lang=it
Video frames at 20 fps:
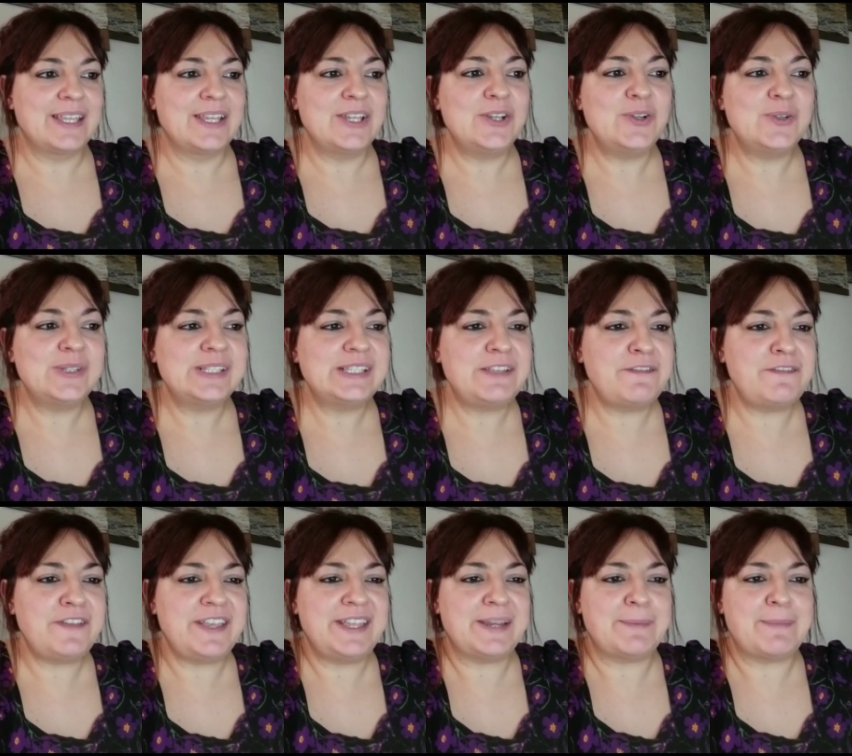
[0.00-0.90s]
non si
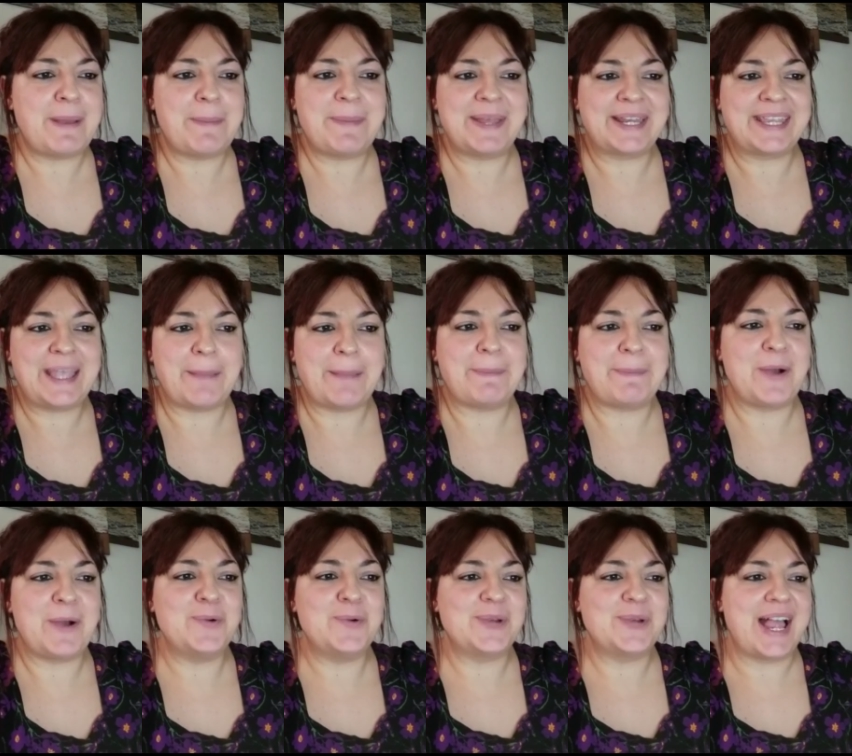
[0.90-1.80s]
ferma perché ha
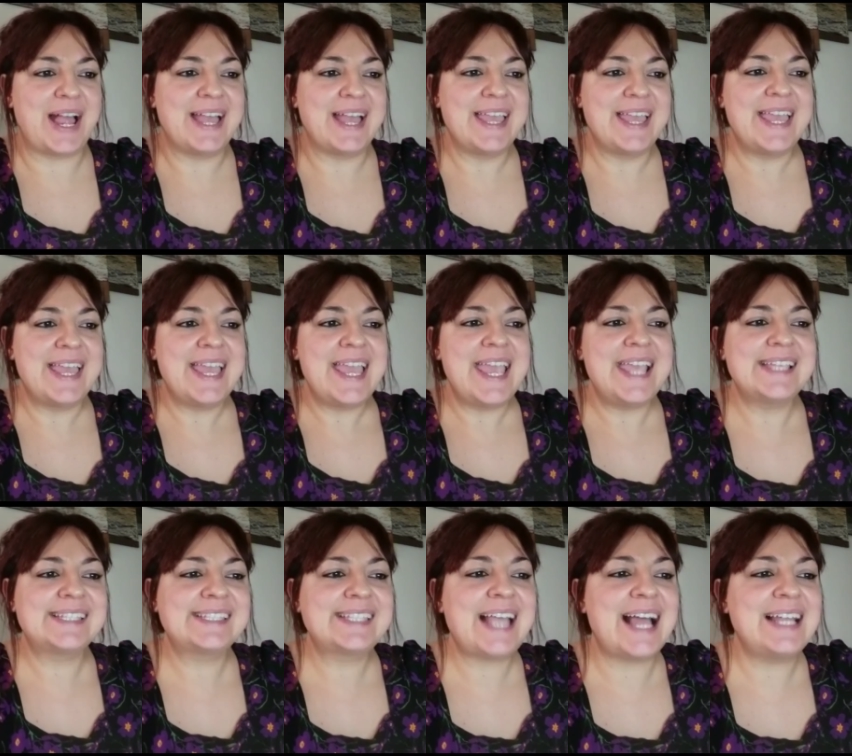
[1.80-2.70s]
paura e
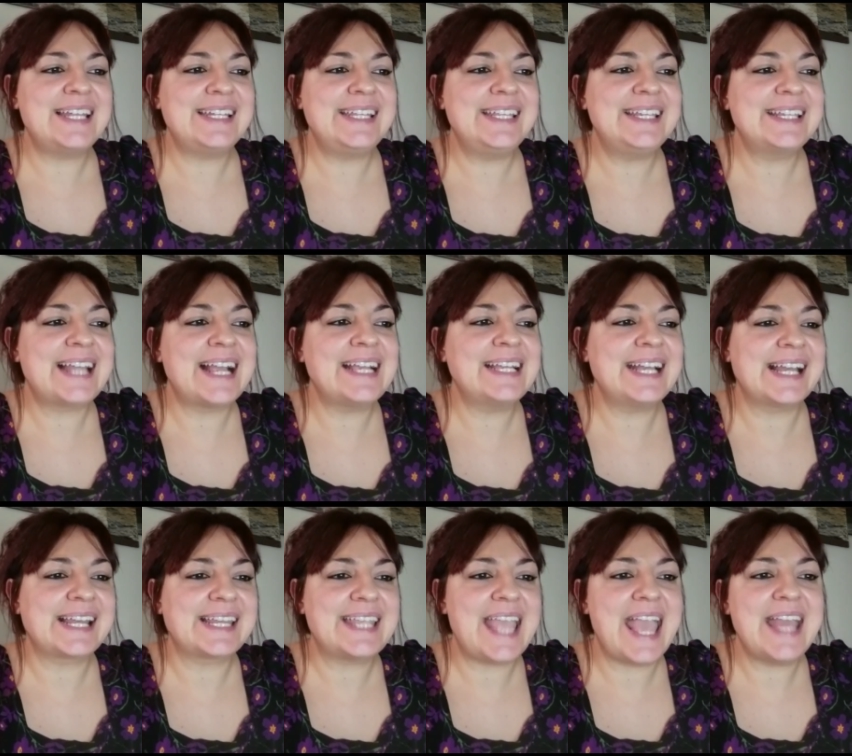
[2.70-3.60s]
sale di gran
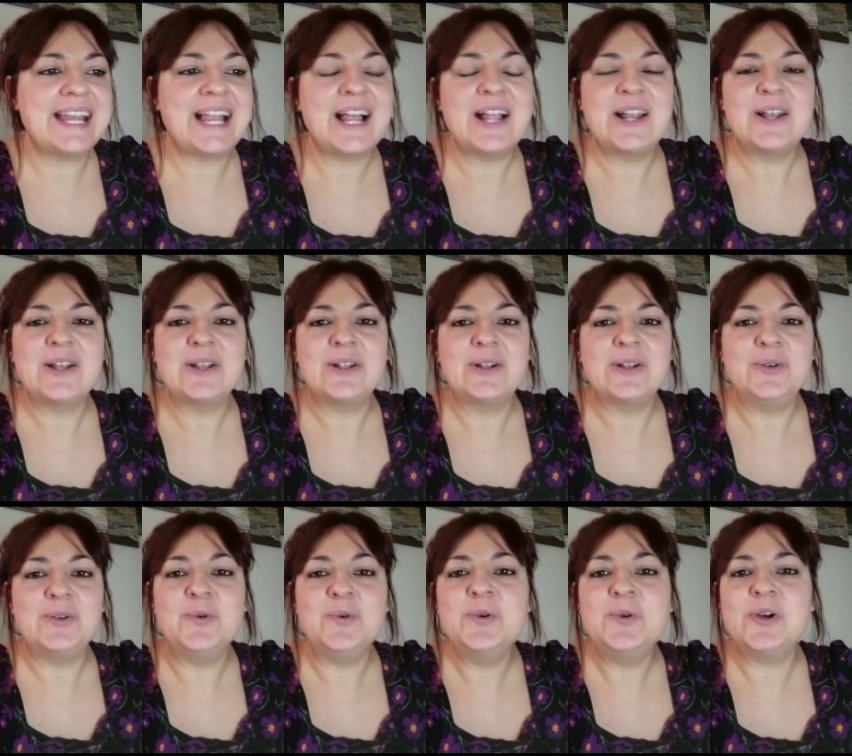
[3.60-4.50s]
carriera
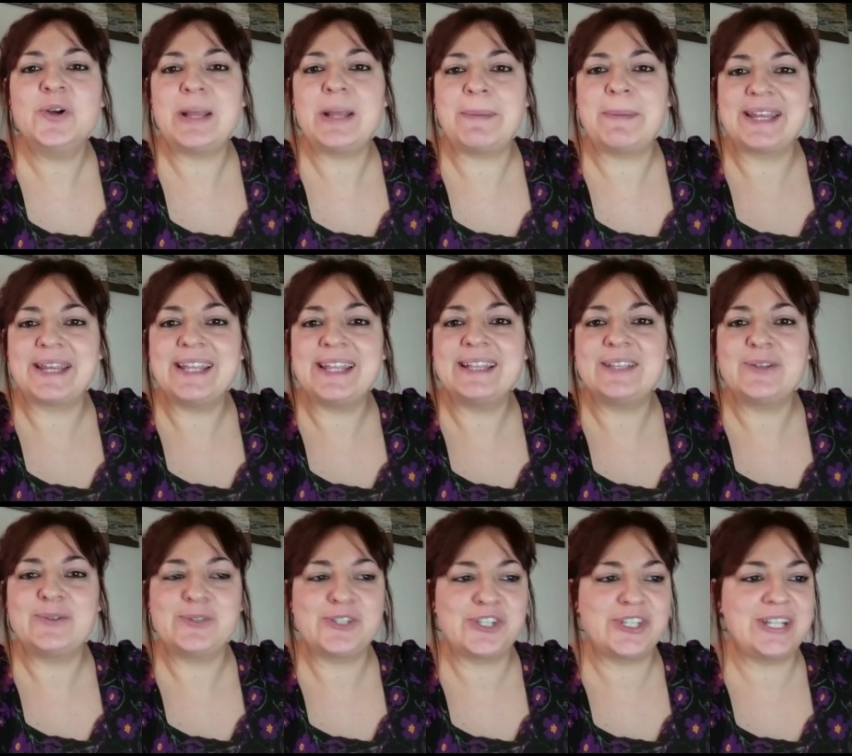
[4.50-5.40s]
lungo la parete
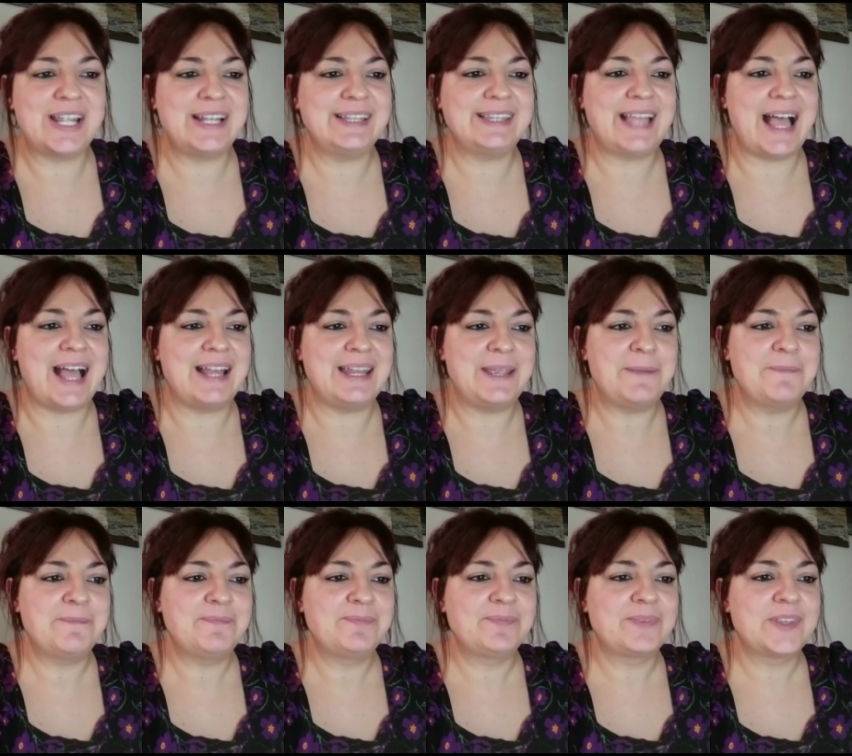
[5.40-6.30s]
occidentale.
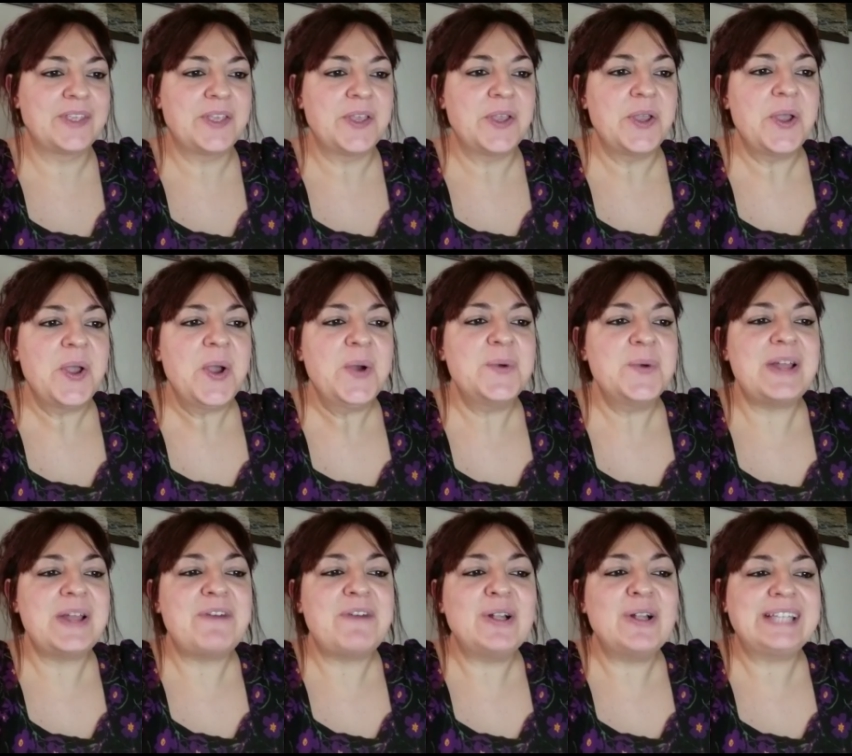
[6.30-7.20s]

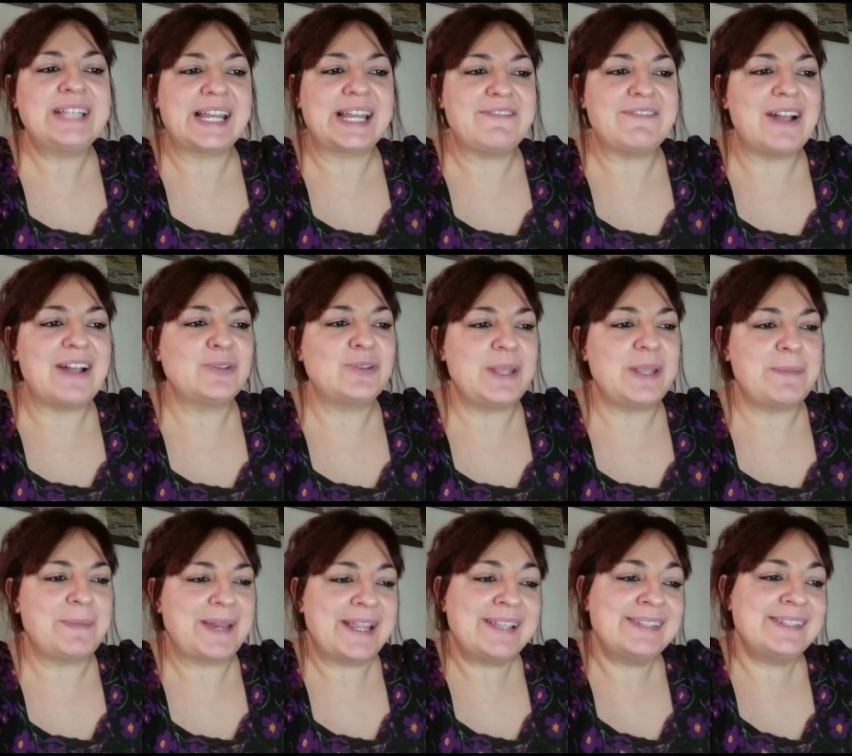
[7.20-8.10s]
Una volta arrivato nei
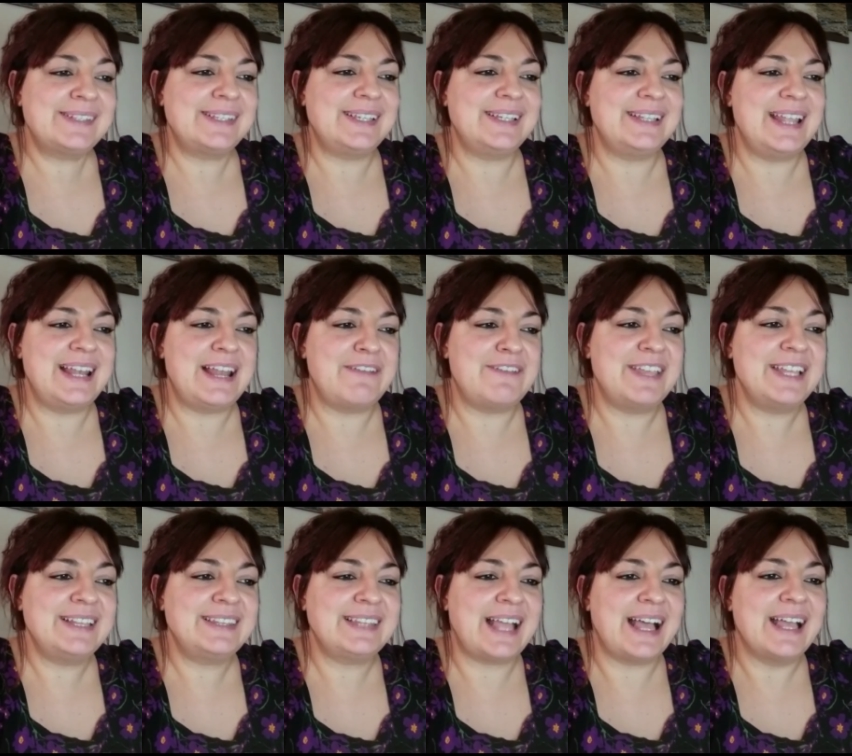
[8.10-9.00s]
pressi della
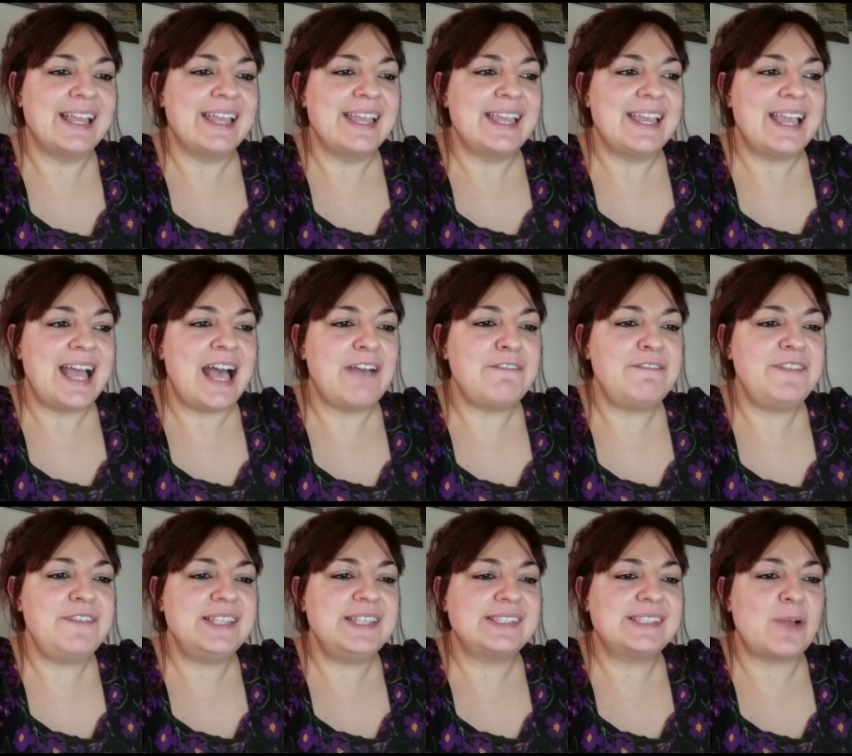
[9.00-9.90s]
vetta,
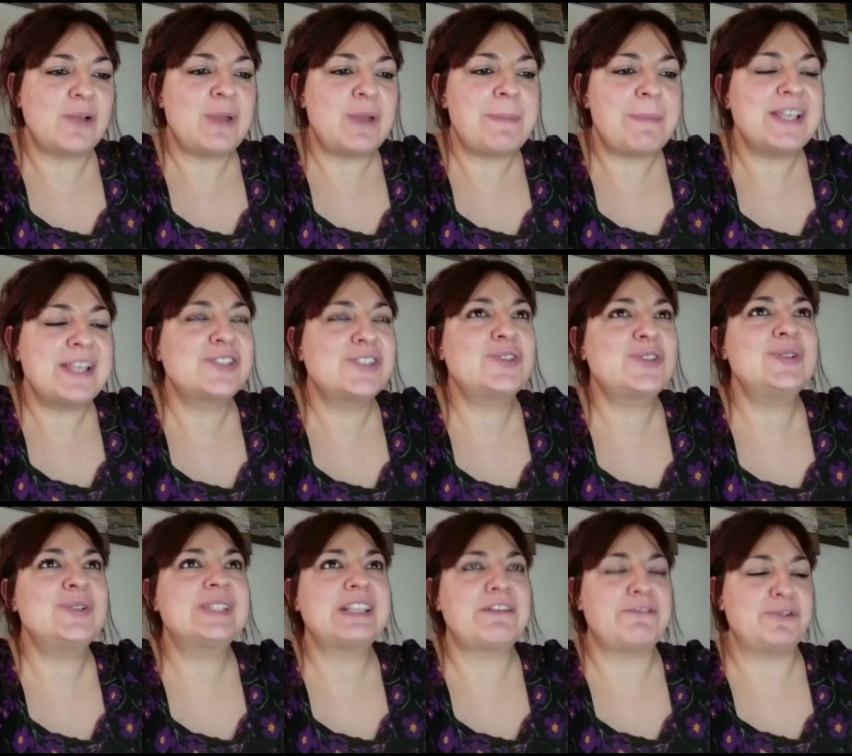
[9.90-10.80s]
avvista una
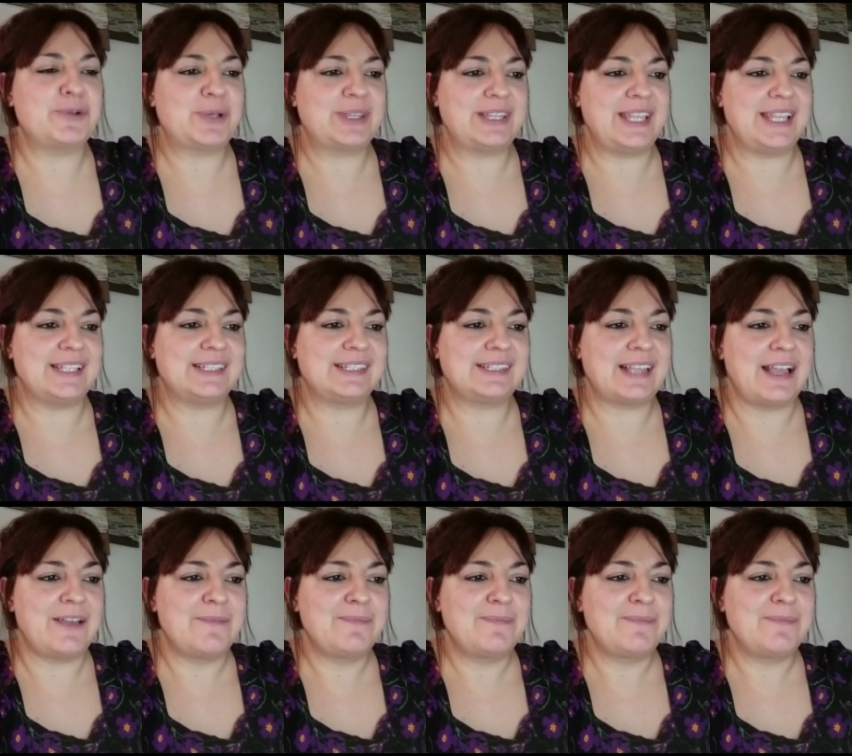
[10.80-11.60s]
maestosa fortezza.